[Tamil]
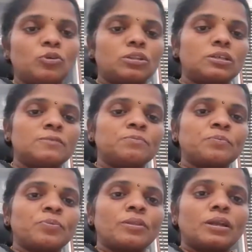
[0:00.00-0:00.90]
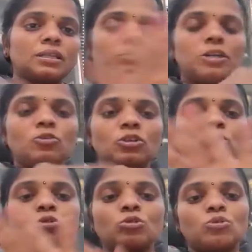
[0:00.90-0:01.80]
போகிறது இந்த மாதிரி ஒரு
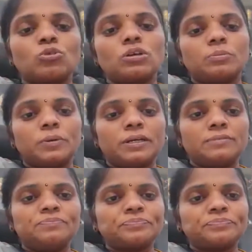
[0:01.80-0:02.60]
துரு துரு துருன்னு இருப்பாங்க